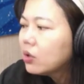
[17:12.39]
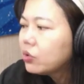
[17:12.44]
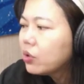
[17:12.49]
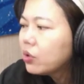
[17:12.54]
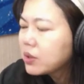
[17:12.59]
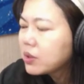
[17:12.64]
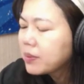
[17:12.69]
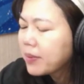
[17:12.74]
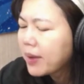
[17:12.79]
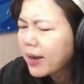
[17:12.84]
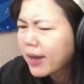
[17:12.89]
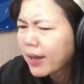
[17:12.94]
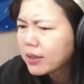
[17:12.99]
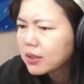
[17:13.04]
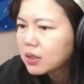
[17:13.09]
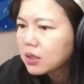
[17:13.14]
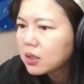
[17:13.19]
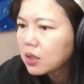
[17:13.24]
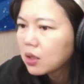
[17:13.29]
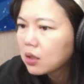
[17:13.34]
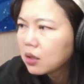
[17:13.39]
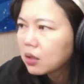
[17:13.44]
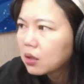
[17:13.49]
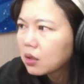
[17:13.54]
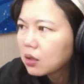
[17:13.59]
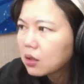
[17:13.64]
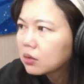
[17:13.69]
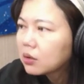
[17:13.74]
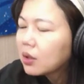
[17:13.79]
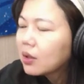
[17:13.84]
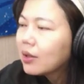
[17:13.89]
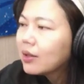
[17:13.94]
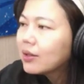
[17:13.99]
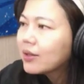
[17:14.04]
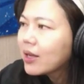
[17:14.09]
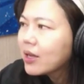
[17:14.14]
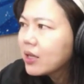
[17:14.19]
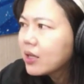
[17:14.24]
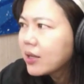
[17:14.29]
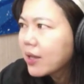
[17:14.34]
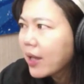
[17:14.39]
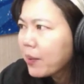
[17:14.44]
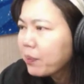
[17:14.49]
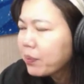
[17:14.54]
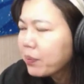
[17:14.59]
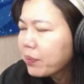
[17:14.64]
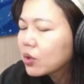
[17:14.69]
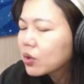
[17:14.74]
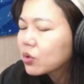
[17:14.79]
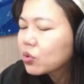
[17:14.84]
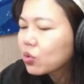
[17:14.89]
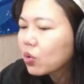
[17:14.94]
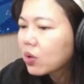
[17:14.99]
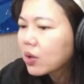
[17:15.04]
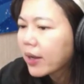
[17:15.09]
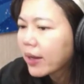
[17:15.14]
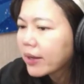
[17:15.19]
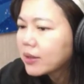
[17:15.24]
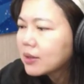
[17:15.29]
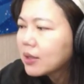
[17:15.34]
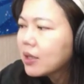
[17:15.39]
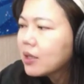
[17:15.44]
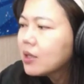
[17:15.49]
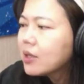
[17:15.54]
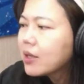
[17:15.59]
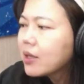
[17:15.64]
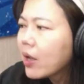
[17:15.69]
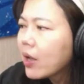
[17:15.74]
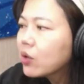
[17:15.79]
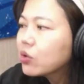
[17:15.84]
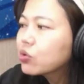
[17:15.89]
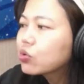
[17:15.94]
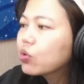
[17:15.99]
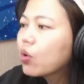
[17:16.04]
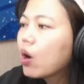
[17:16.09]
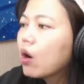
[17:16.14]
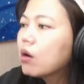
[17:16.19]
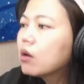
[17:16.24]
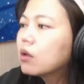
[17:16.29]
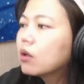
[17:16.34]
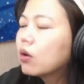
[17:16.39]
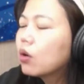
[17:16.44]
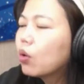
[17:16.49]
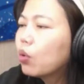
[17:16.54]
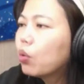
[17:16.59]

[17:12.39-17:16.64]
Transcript: 就为什么要感谢你呢？但应该不能说感谢，应该要说，